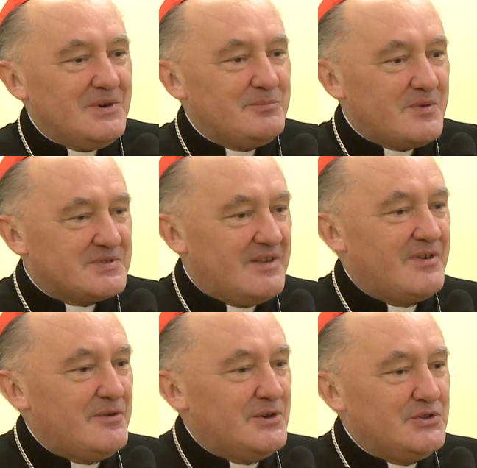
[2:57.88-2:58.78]

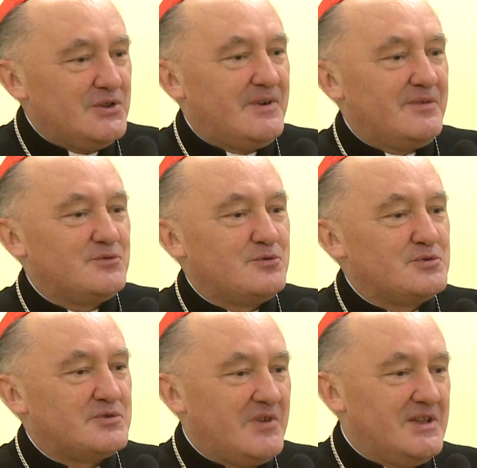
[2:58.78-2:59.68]
powstawała odnowa w Duchu
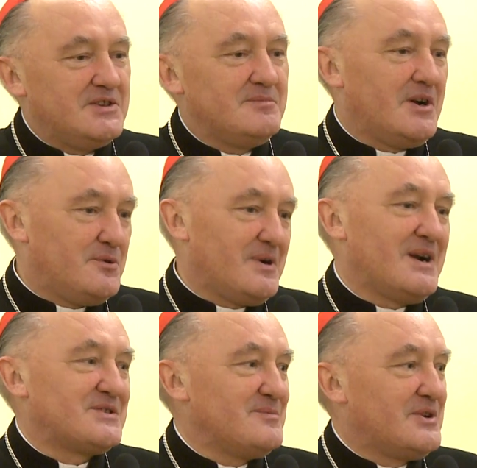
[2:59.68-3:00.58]
Świętym, a
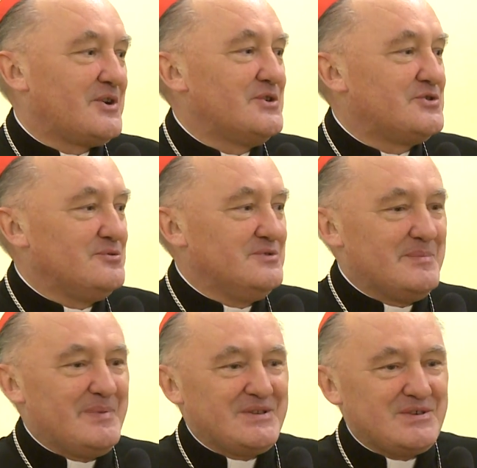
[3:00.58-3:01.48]
góral sobie kosił, nie
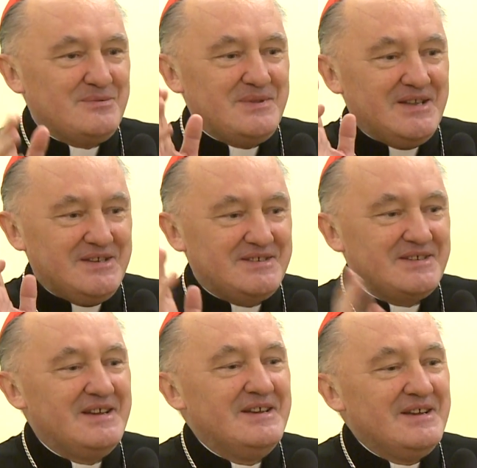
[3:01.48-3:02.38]
patrzył na nic,
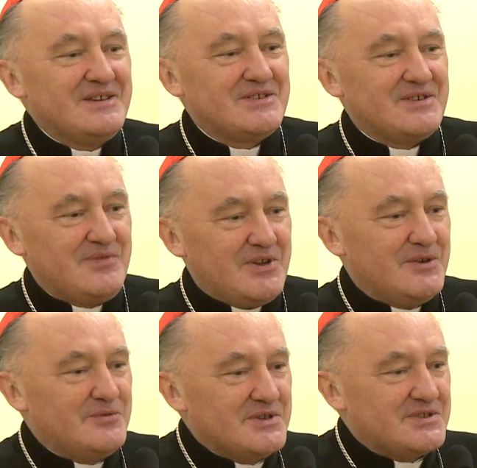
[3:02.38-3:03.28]
że w
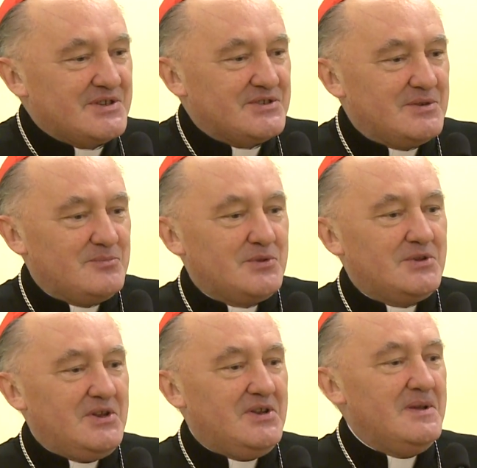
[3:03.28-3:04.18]
jego wiosce się
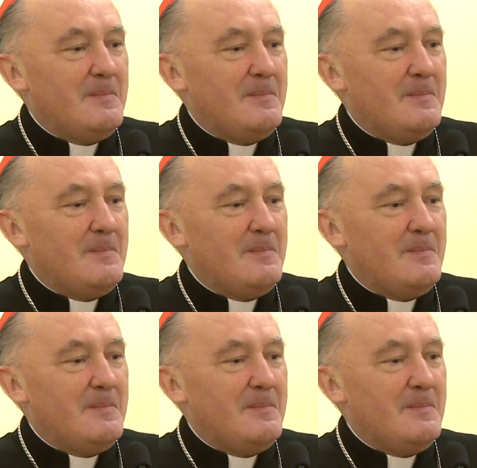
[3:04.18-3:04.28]
modlili